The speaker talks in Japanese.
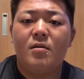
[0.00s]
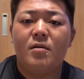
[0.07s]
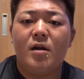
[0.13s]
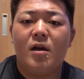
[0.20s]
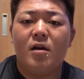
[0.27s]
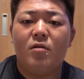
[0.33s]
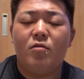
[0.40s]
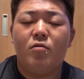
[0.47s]

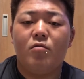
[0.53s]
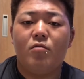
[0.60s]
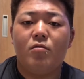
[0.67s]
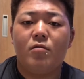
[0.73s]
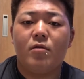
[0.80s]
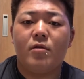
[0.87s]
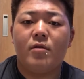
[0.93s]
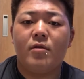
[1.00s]
あの
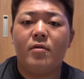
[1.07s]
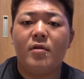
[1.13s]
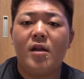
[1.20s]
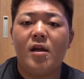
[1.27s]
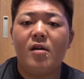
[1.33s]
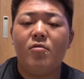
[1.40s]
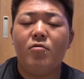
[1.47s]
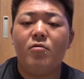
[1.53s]

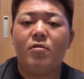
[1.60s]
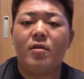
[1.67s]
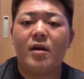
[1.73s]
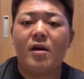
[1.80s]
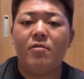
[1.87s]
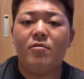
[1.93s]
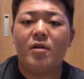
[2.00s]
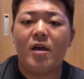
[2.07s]
砂を
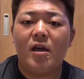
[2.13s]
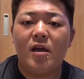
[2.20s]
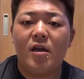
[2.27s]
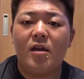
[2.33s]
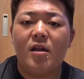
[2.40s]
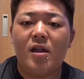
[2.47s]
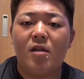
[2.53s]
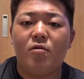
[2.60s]
使う
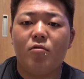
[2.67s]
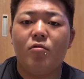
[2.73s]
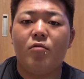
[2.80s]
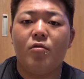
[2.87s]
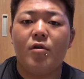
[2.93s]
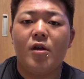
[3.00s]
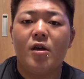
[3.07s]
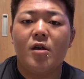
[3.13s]
系だと
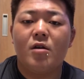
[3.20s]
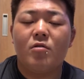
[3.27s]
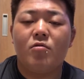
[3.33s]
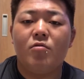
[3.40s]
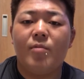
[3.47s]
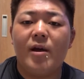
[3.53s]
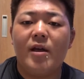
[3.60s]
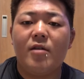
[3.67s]

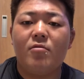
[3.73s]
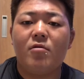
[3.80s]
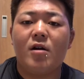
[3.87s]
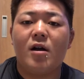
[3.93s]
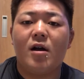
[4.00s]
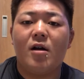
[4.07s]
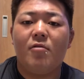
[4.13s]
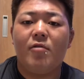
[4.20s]
コバエとか
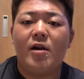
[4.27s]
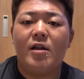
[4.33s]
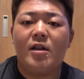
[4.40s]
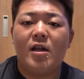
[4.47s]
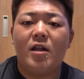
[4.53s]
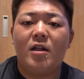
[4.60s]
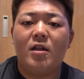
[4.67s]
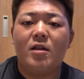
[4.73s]
が湧い
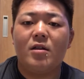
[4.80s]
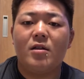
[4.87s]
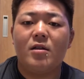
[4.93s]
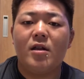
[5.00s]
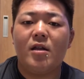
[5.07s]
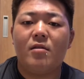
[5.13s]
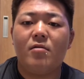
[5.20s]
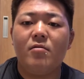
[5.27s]
たり
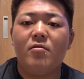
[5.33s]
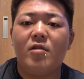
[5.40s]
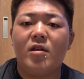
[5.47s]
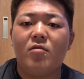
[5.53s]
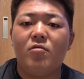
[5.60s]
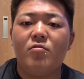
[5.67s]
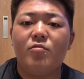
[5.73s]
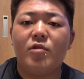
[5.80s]
で、通気
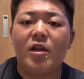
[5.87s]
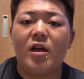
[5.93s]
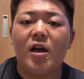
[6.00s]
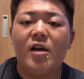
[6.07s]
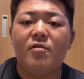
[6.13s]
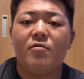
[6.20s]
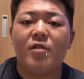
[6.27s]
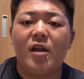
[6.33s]
口もでか
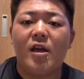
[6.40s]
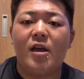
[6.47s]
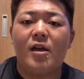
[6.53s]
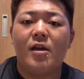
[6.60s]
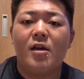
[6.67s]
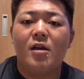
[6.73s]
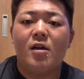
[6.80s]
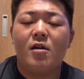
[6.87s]
いので、
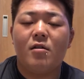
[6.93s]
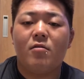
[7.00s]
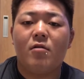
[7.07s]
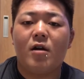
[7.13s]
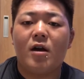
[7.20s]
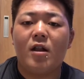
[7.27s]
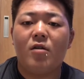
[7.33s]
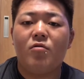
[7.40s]
そこ
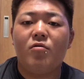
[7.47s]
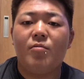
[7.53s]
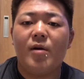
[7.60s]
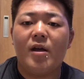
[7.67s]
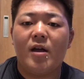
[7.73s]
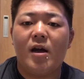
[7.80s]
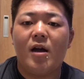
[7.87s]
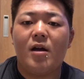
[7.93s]
から
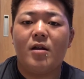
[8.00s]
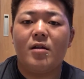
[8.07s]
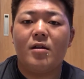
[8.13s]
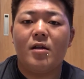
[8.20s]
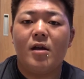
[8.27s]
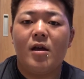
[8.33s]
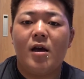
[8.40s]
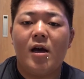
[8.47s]
コバエが
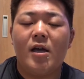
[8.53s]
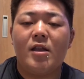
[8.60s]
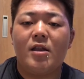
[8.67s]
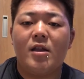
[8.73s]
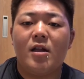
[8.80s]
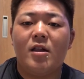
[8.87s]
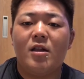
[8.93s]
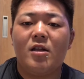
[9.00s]
入っ
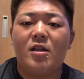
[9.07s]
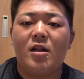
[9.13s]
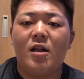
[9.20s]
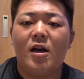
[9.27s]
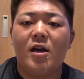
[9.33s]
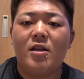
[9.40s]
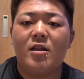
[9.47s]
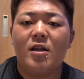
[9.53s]
たり出たり
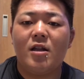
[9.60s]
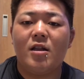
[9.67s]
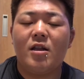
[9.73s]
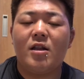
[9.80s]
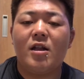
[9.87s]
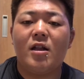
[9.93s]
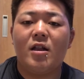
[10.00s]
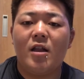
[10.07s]
入ったり出
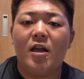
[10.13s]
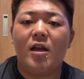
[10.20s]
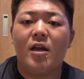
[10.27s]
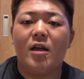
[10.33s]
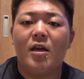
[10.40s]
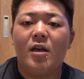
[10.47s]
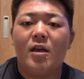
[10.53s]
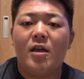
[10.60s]
たりで、
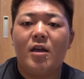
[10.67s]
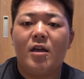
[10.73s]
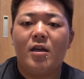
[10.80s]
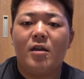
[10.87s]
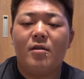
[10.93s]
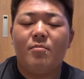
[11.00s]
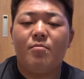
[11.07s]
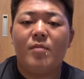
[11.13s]

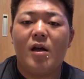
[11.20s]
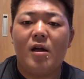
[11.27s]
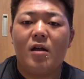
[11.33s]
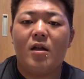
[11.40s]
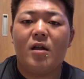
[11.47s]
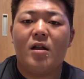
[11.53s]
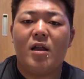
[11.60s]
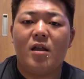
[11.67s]

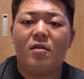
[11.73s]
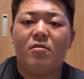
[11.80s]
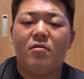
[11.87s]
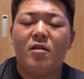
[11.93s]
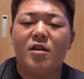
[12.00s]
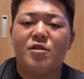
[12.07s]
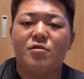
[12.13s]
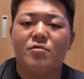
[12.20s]
まあね、それ
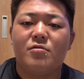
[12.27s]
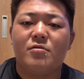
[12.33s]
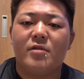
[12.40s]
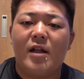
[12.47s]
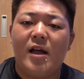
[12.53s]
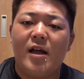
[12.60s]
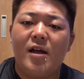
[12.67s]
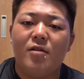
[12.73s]
でちょっと
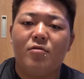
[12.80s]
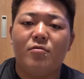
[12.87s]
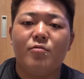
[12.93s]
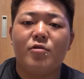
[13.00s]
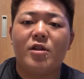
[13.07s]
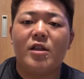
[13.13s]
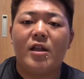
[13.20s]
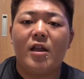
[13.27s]
なぁと
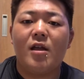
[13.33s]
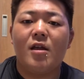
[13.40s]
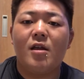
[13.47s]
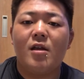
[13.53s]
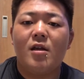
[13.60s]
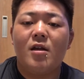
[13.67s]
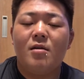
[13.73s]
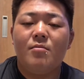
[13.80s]
思ってて、
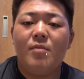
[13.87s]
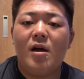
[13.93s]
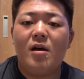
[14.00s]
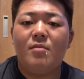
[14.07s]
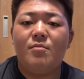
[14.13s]
まあ